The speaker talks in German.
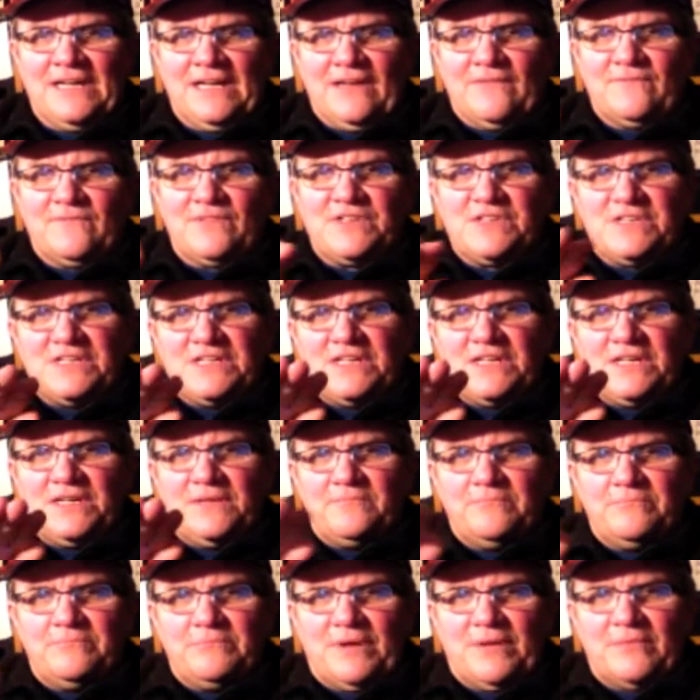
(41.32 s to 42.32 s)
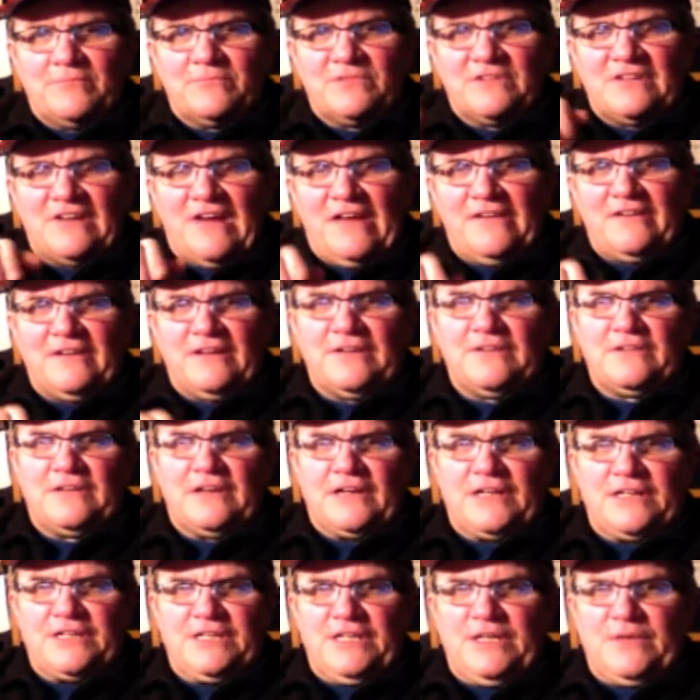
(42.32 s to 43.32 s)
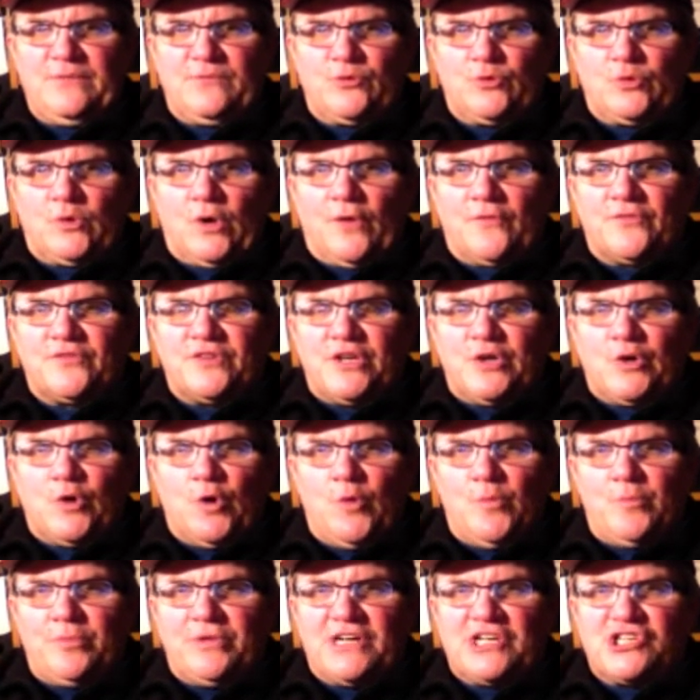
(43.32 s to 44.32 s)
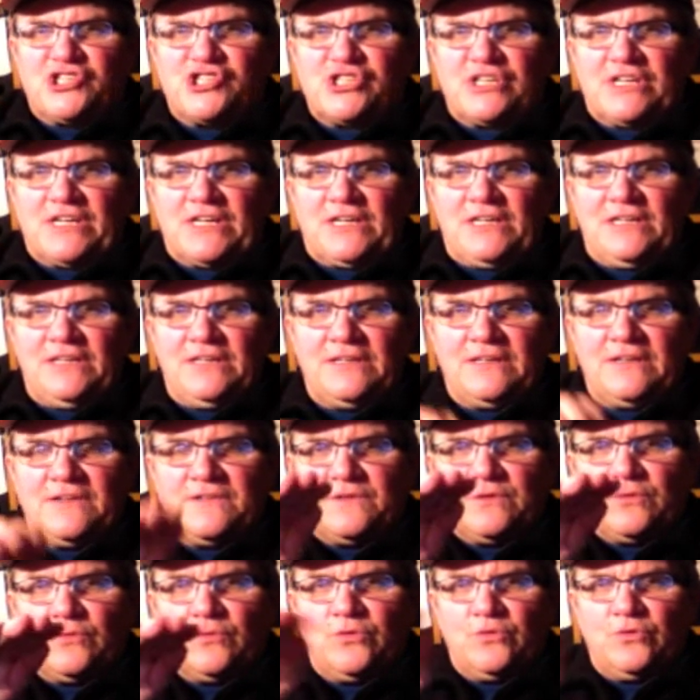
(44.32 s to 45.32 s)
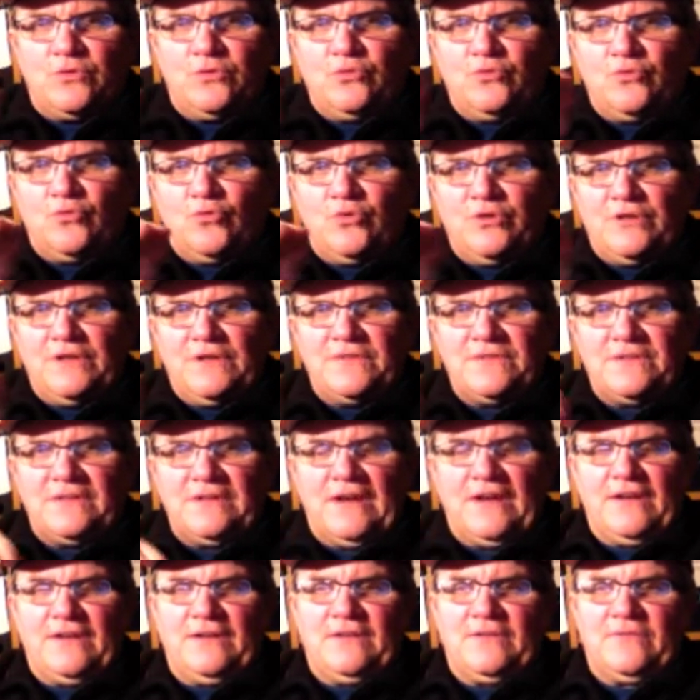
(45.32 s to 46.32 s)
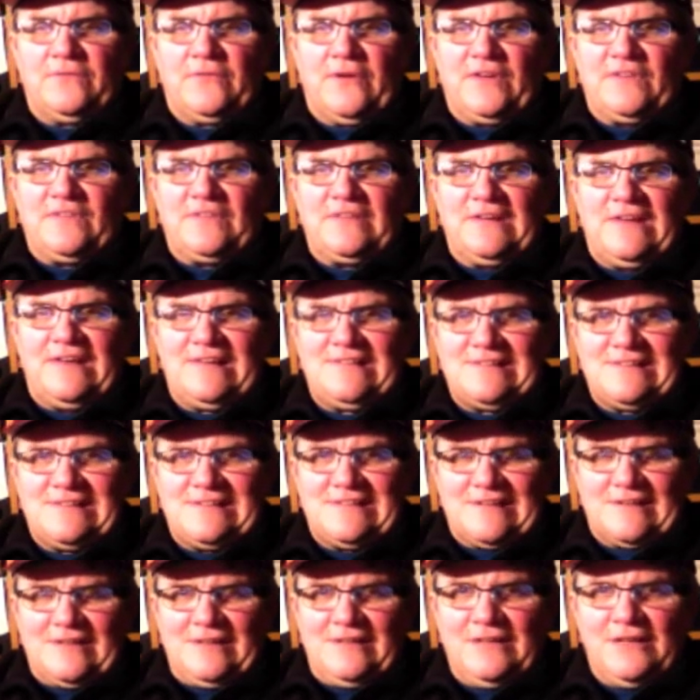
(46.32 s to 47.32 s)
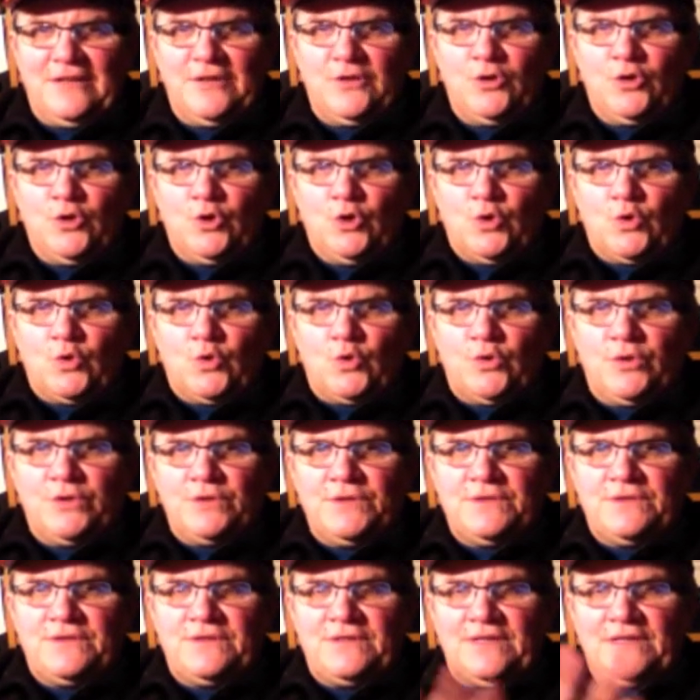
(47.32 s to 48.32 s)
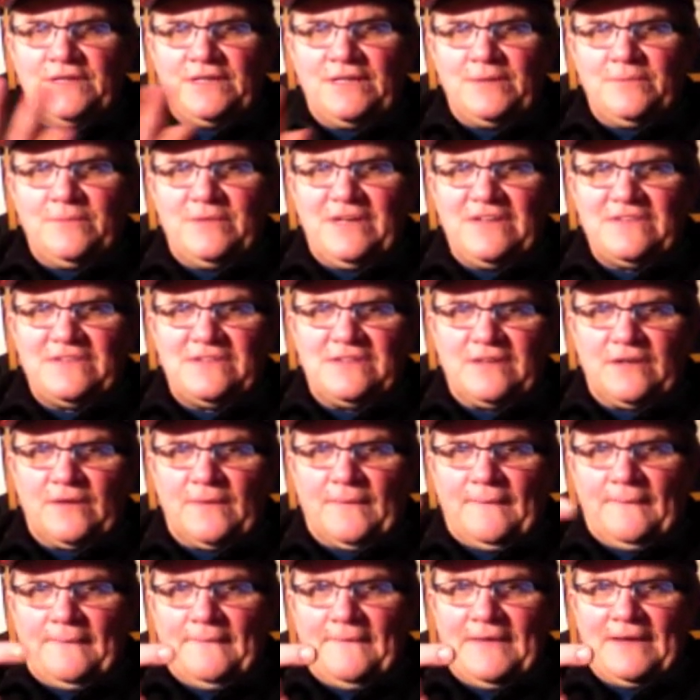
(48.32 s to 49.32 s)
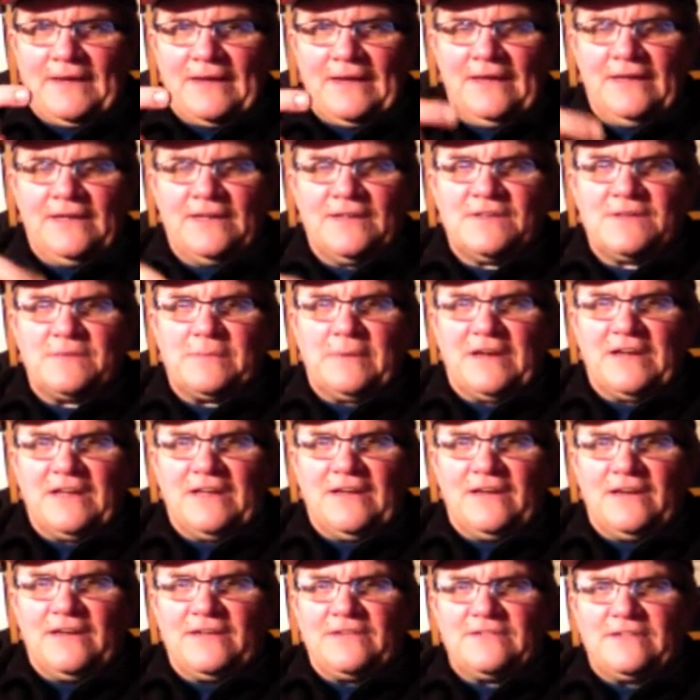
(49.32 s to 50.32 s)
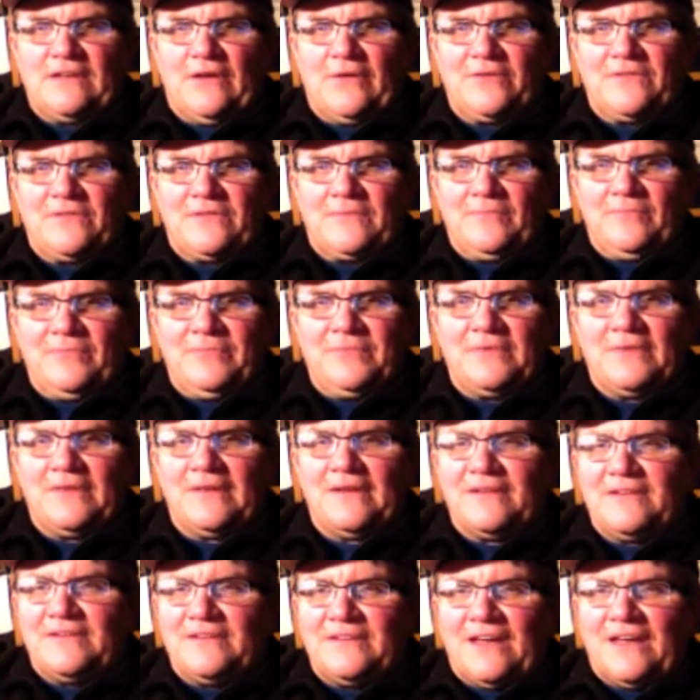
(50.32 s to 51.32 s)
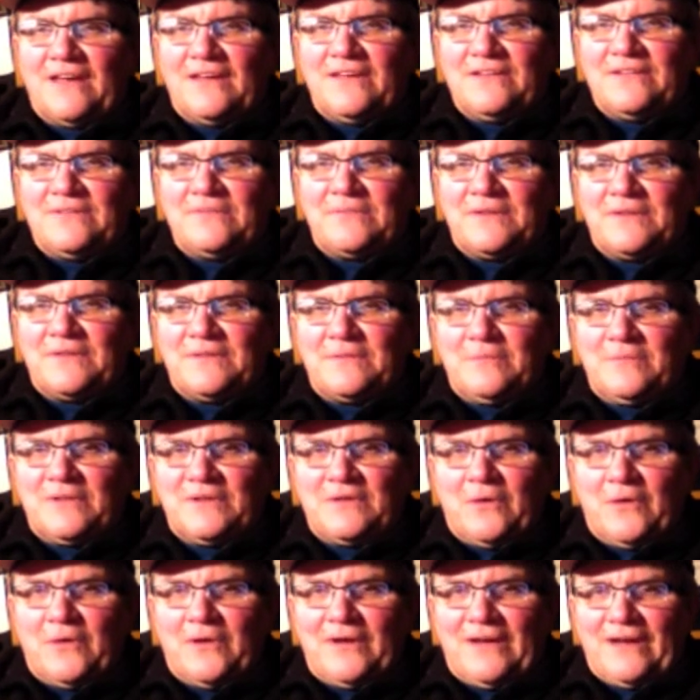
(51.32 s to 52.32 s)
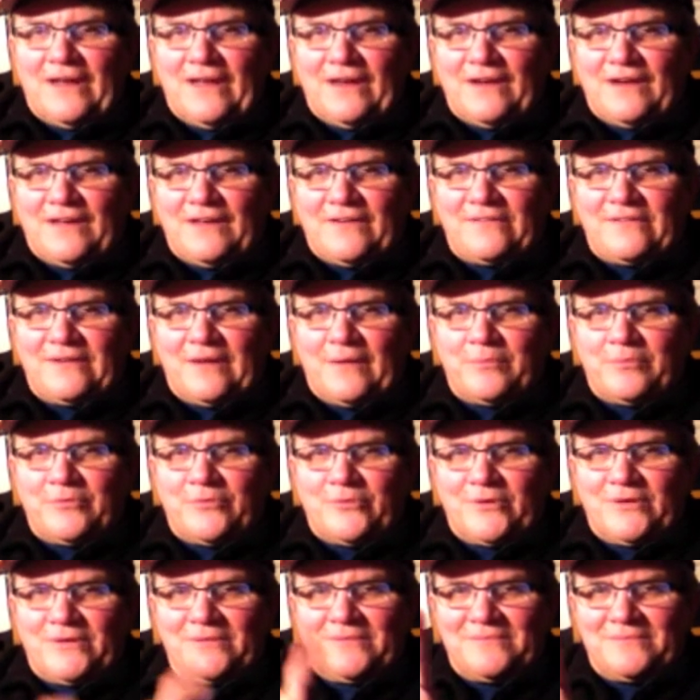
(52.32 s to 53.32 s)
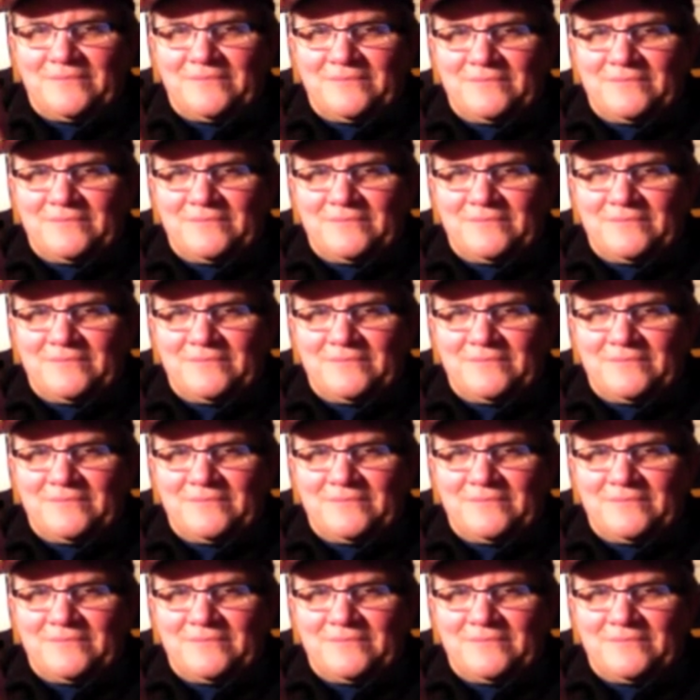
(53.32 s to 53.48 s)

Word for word: Wenn Sie beim Theater Interactivo auf die Homepage gehen, da unten drunter sind da diese weißen Kästchen. Und äh, in dem Kästchen, zwei, drei links außen, da ist was mit Online-Links abholen.